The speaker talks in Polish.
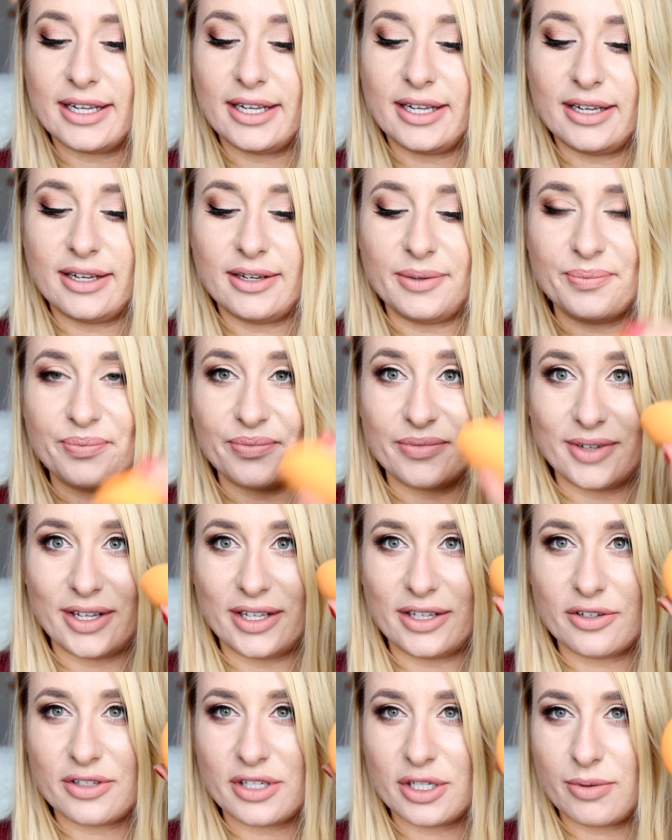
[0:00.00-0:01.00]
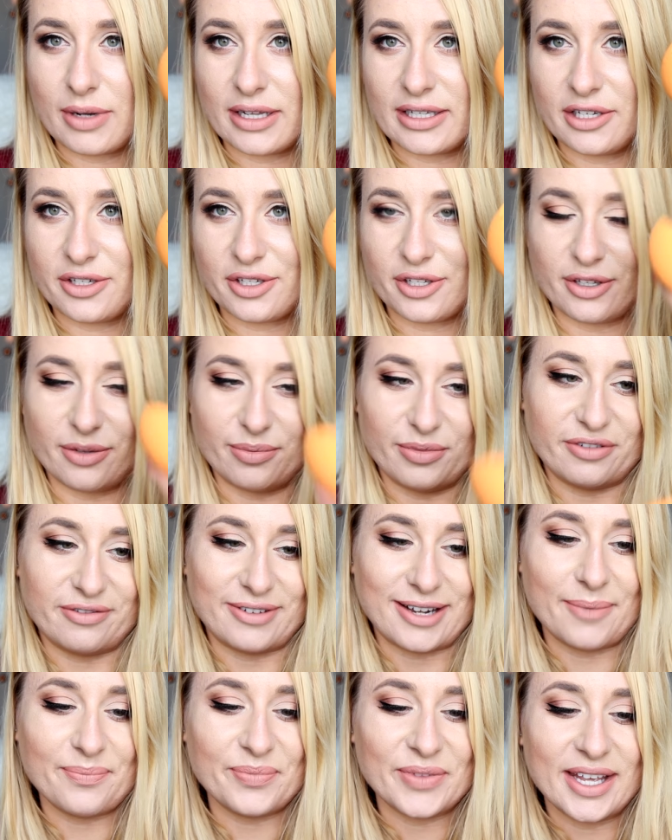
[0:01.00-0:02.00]
i, i dosyć ładnie się
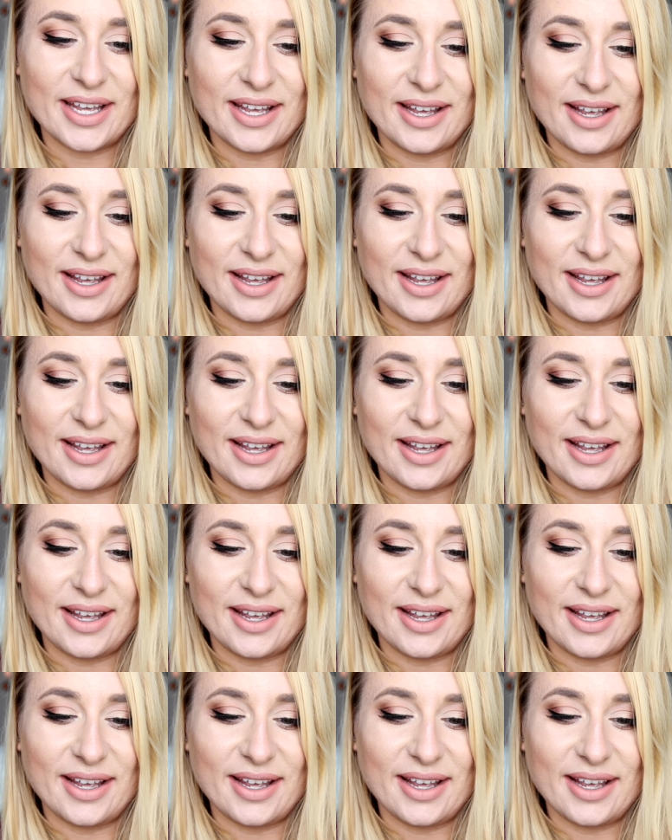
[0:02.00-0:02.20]
domywa